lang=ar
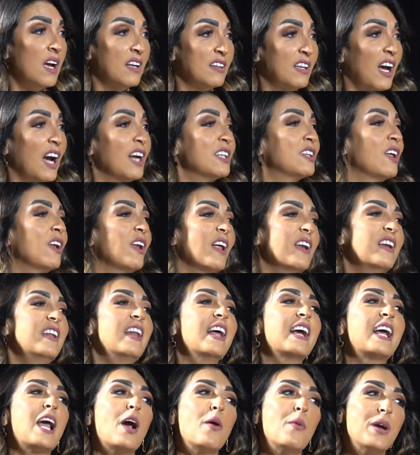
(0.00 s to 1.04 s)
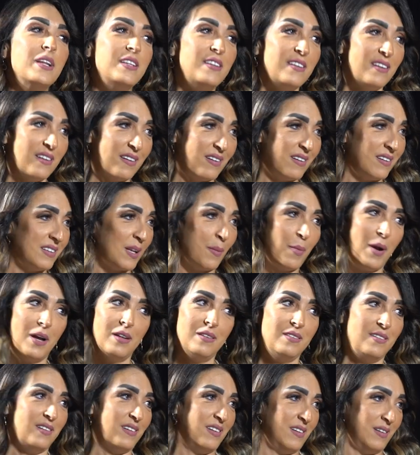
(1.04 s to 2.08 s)
ده هيطلع لنا كوادر صحيح.
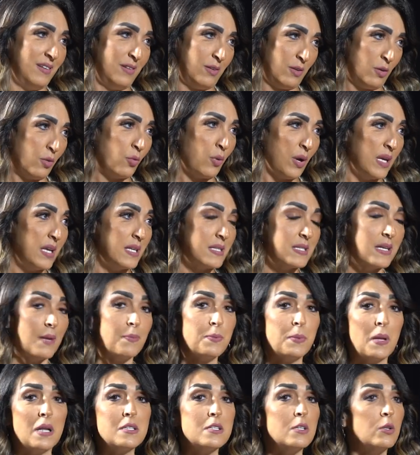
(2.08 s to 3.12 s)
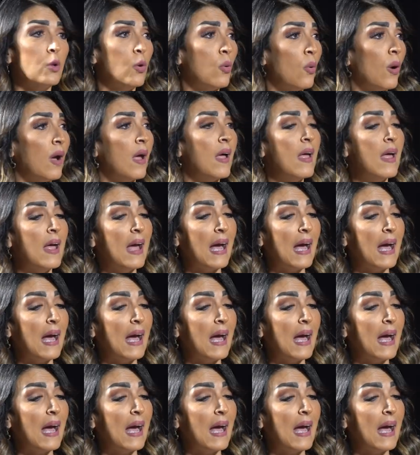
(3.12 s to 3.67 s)
طبعا آه، كويسه بلس ان هو